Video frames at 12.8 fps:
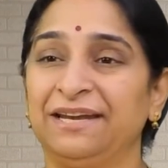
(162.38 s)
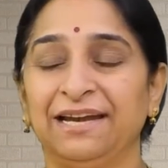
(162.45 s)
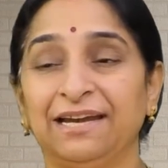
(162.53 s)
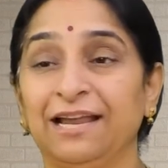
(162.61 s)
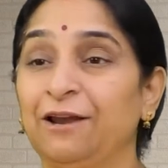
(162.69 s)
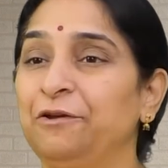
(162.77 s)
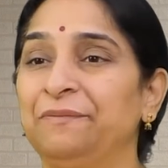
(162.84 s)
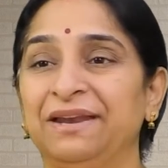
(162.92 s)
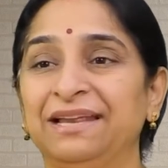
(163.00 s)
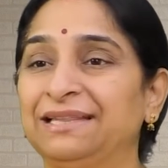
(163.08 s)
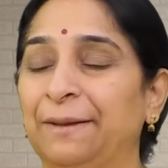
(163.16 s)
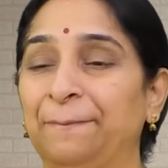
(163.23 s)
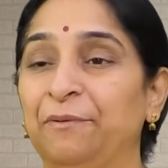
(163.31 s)
పెట్టేటాలు
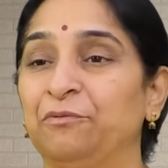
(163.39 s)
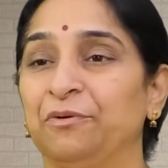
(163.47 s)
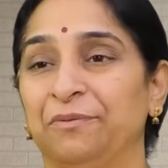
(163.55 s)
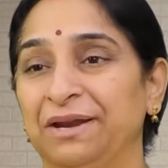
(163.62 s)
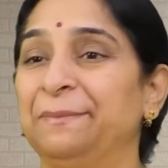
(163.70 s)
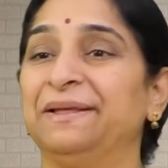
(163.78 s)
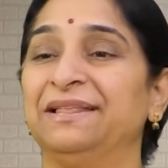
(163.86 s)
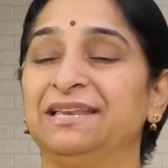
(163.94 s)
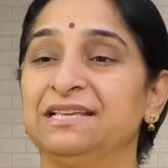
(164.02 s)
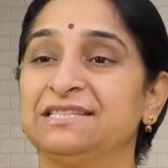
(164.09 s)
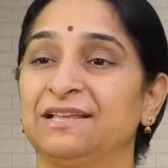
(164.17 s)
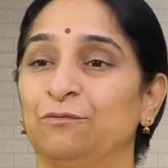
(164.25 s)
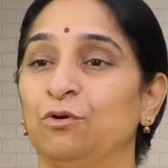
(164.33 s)
ఇవన్నీ తప్పవు ఇవన్నీ
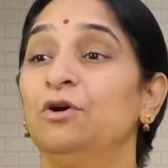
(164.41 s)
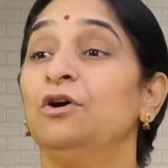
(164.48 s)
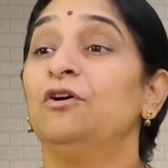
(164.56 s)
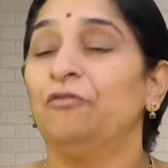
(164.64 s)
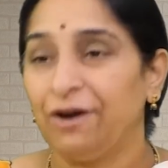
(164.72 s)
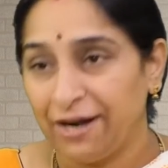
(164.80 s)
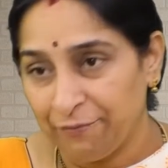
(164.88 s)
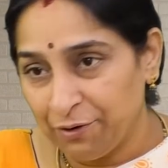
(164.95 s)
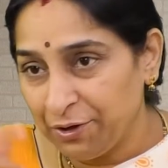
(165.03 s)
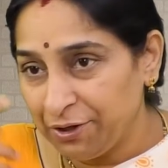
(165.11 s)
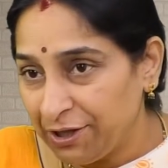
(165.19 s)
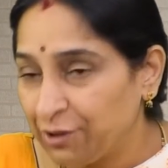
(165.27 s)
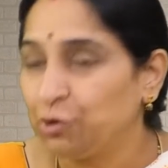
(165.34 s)
బెదిరిస్తాము వాడెవడో
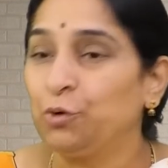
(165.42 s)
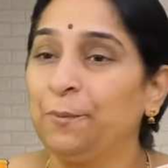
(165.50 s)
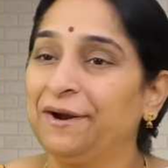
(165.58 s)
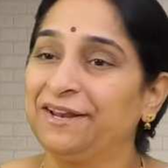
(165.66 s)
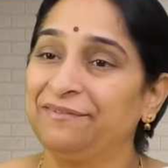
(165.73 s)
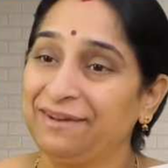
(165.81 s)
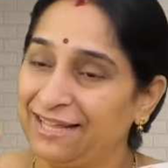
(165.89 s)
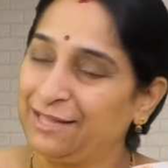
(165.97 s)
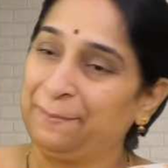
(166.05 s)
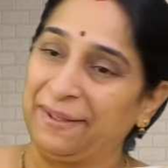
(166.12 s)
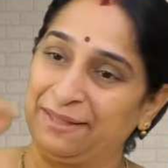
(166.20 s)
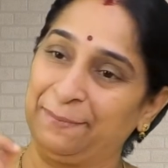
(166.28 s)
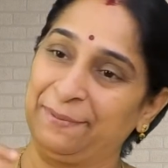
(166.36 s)
ఎత్తుకుపోవటం అనేది
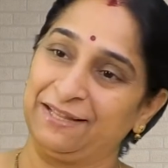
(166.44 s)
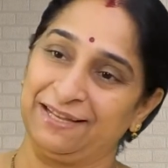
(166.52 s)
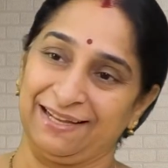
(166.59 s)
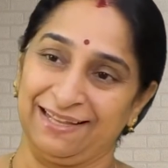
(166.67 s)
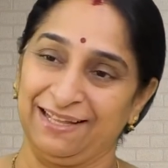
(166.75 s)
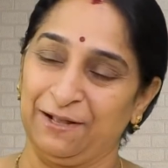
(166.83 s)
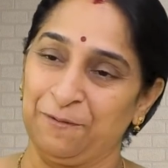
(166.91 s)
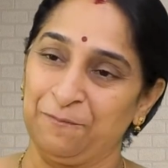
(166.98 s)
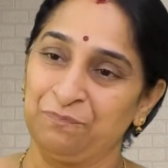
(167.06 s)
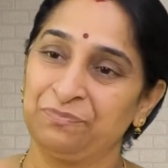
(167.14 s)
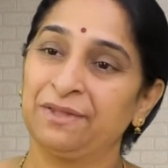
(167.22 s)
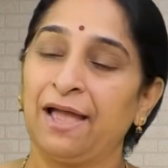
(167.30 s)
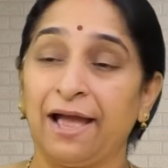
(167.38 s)
పెద్ద పదం కదా
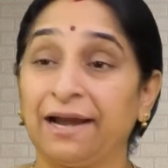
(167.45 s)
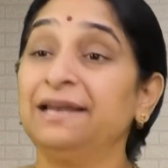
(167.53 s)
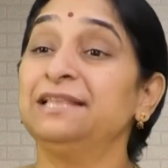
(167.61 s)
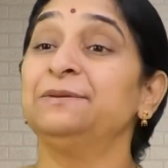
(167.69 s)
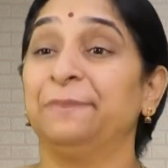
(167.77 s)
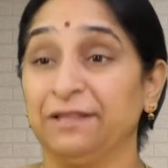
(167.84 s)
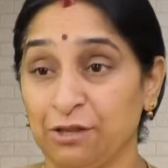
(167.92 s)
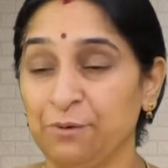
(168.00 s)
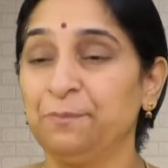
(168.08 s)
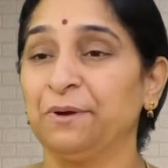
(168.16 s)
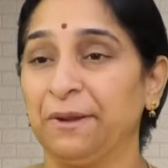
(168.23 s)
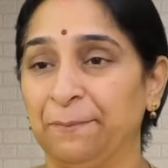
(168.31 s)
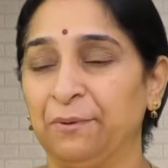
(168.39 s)
అక్కడి నుంచి
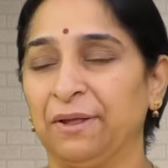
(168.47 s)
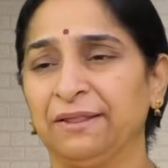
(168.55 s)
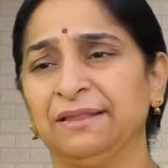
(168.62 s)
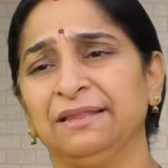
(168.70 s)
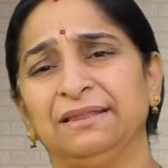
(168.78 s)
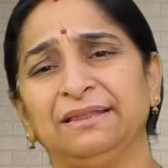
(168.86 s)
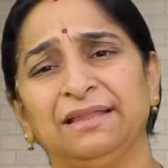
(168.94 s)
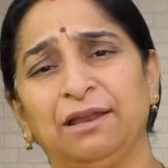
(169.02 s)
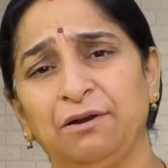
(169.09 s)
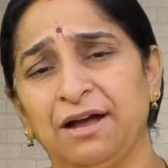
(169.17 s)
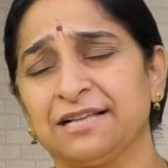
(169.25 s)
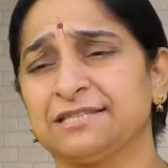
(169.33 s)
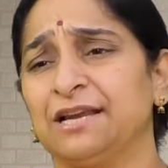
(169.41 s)
బెదిరింపుకి ఇప్పుడు అందరూ
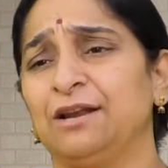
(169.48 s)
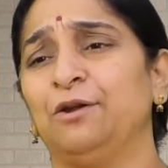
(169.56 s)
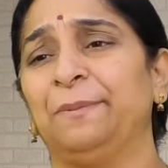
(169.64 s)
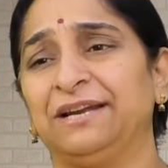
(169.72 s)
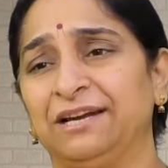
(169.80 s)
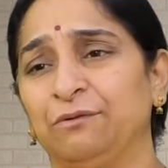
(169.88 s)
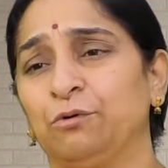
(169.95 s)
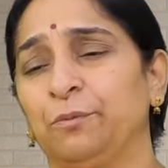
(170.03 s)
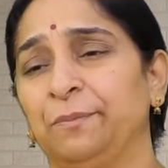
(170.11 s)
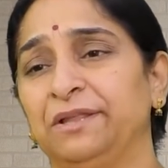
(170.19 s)
హాస్టల్లో పెట్టడం ఒక